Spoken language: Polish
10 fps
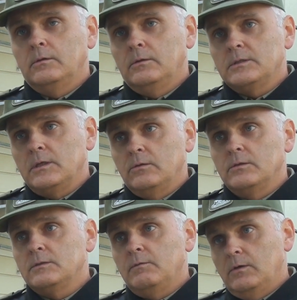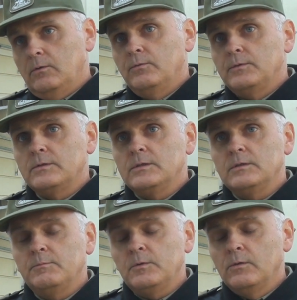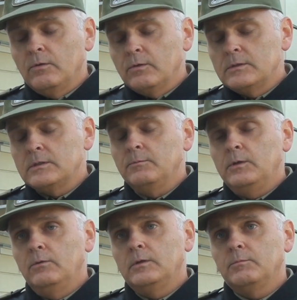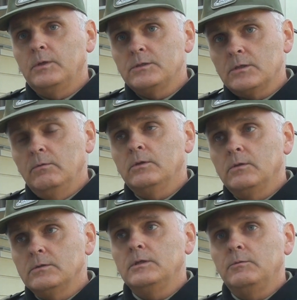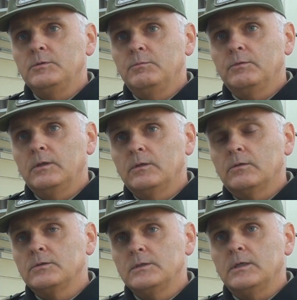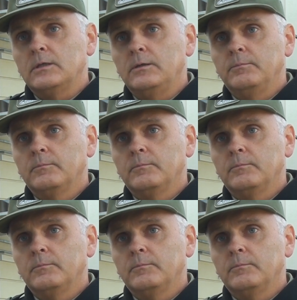y, starostwa udostępnione udostępnieniu nam tej szkoły, to z niej byśmy wtedy korzystali.